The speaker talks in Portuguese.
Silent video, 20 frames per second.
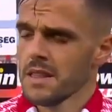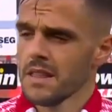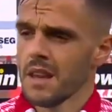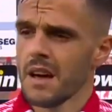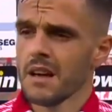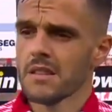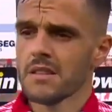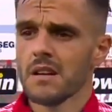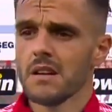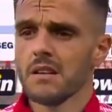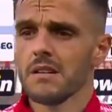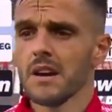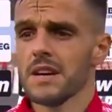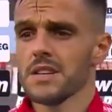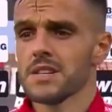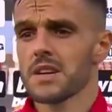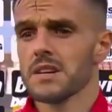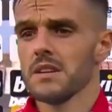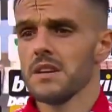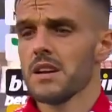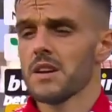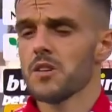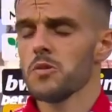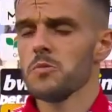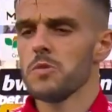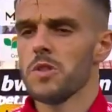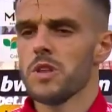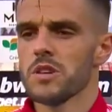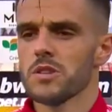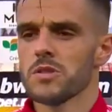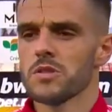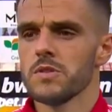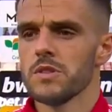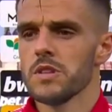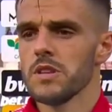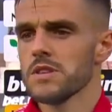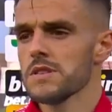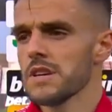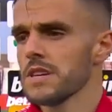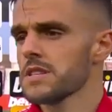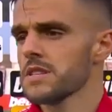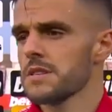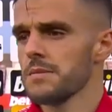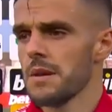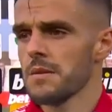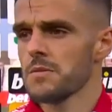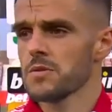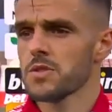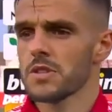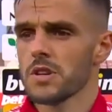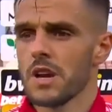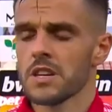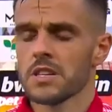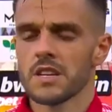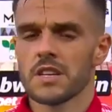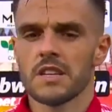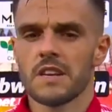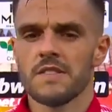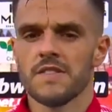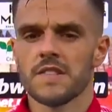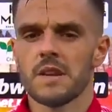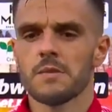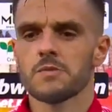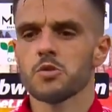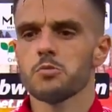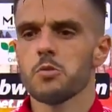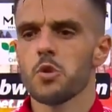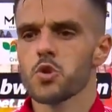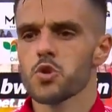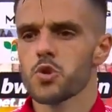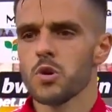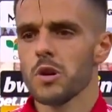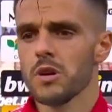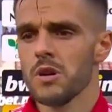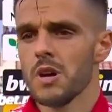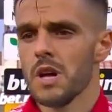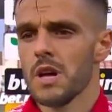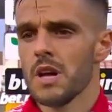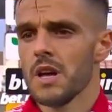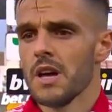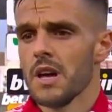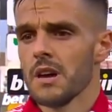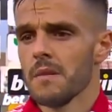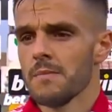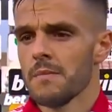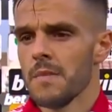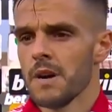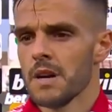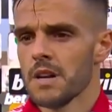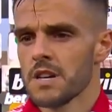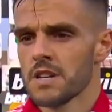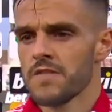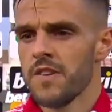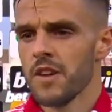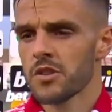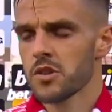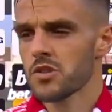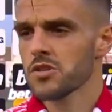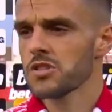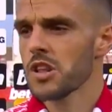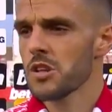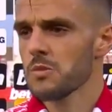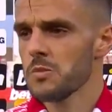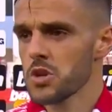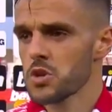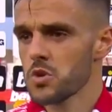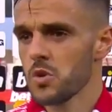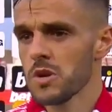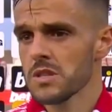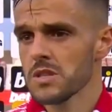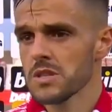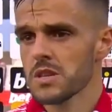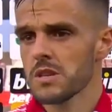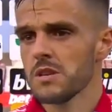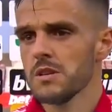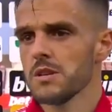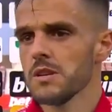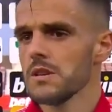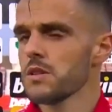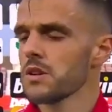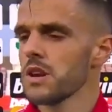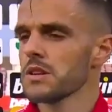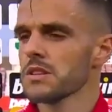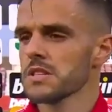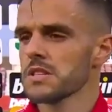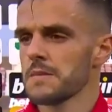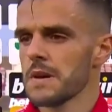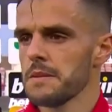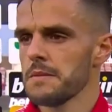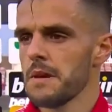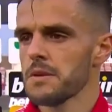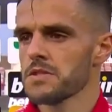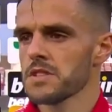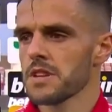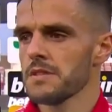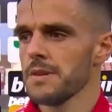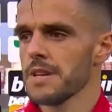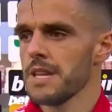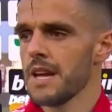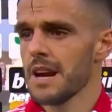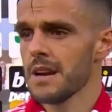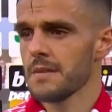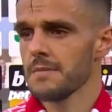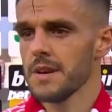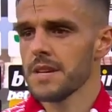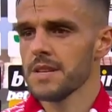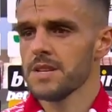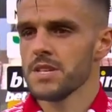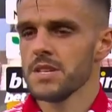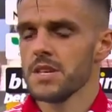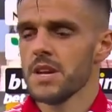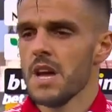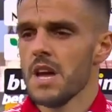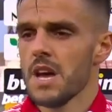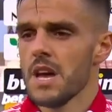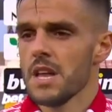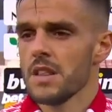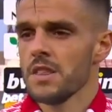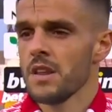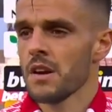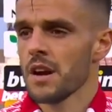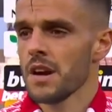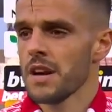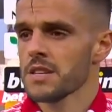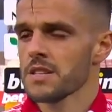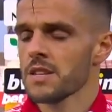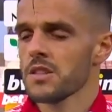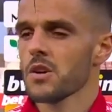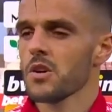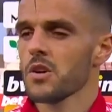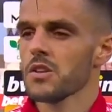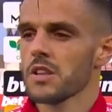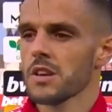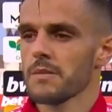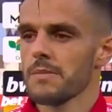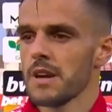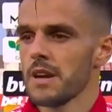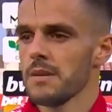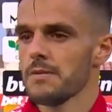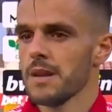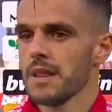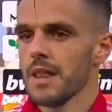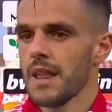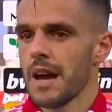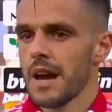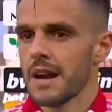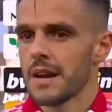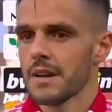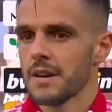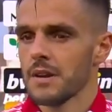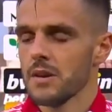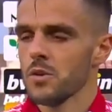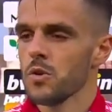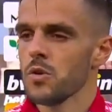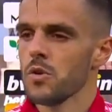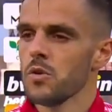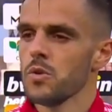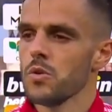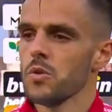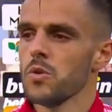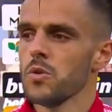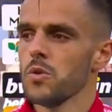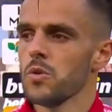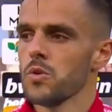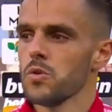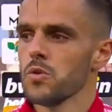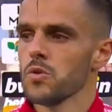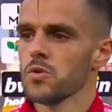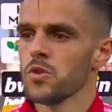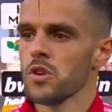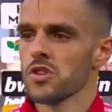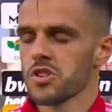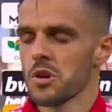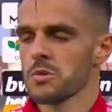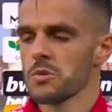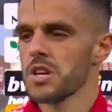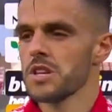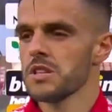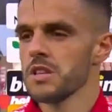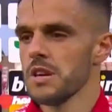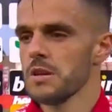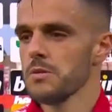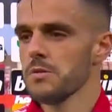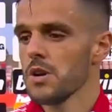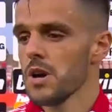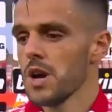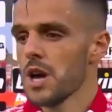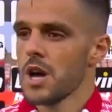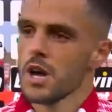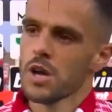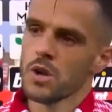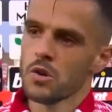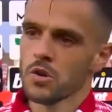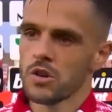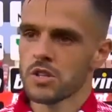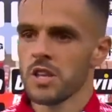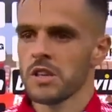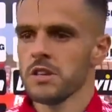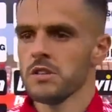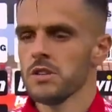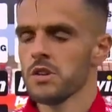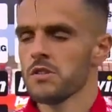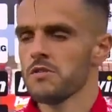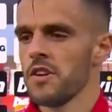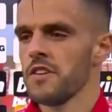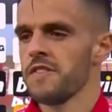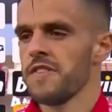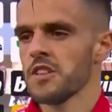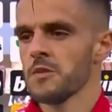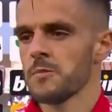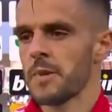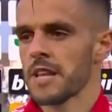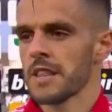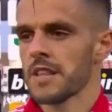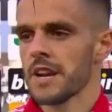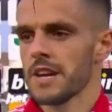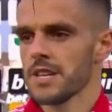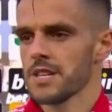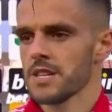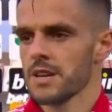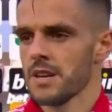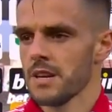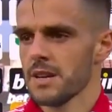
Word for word: Não, não, acho que, é como disse no início, acho que, tivemos, acho que até fizemos um bom jogo, mas faltam-nos algumas coisas que durante a semana vamos trabalhar, mas não é esta derrota que vai abalar eh, o, nosso objetivo e o, que, e o que foi feito para trás.